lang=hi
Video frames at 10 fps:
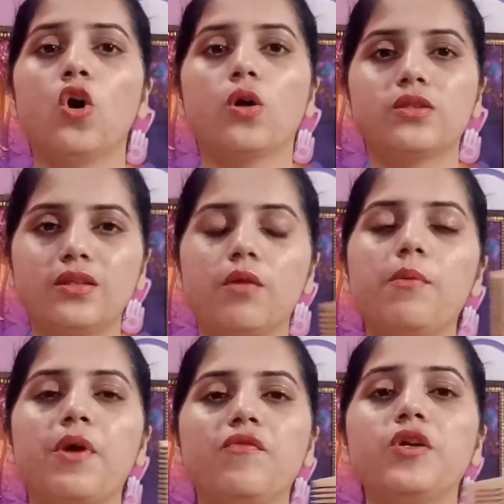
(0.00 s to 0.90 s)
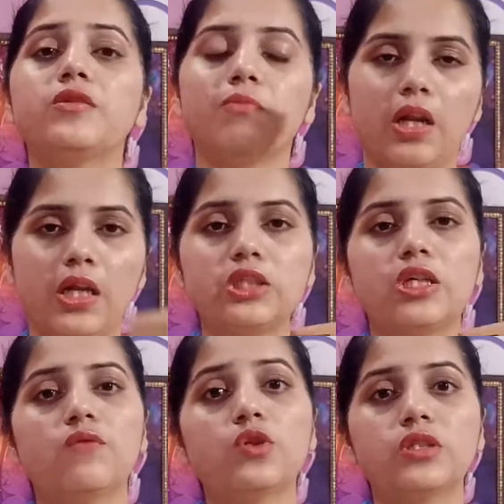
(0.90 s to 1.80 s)
और जितने भी बेनिफिट्स मिलने
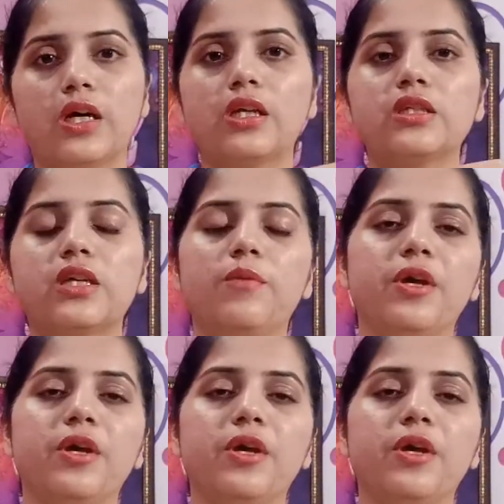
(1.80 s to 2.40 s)
चाहिए वो सारे के सारे